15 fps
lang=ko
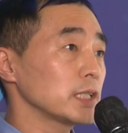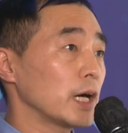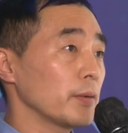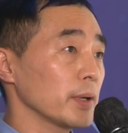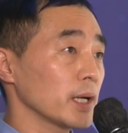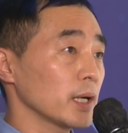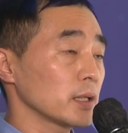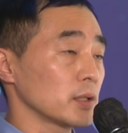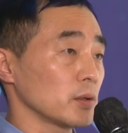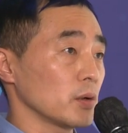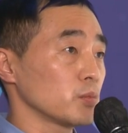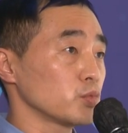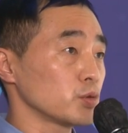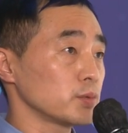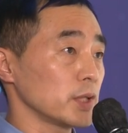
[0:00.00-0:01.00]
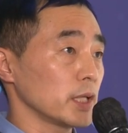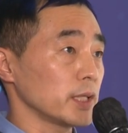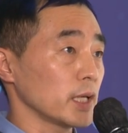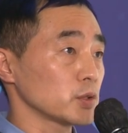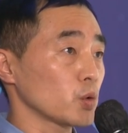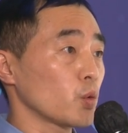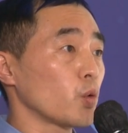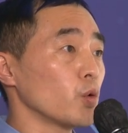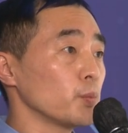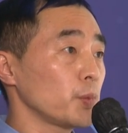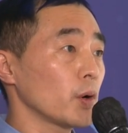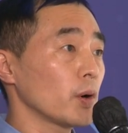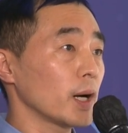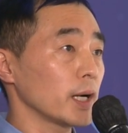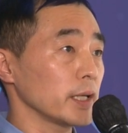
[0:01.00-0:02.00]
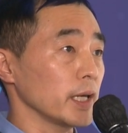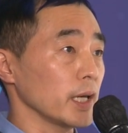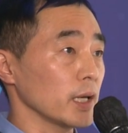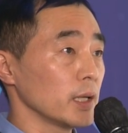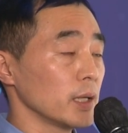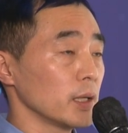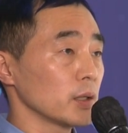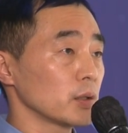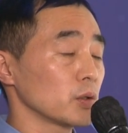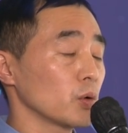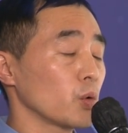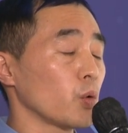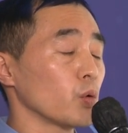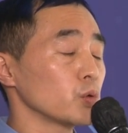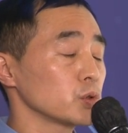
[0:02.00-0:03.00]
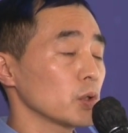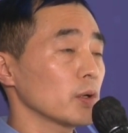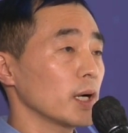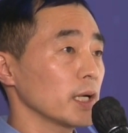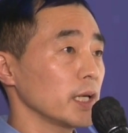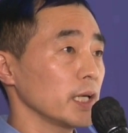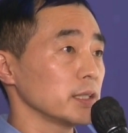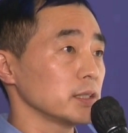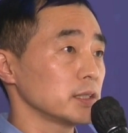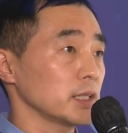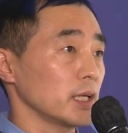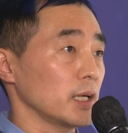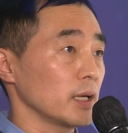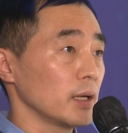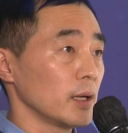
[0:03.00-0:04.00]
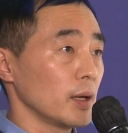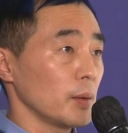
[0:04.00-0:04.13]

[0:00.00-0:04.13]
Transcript: 사회가 그런 부분에 대해서 공평하게 그리고 공정하게 이제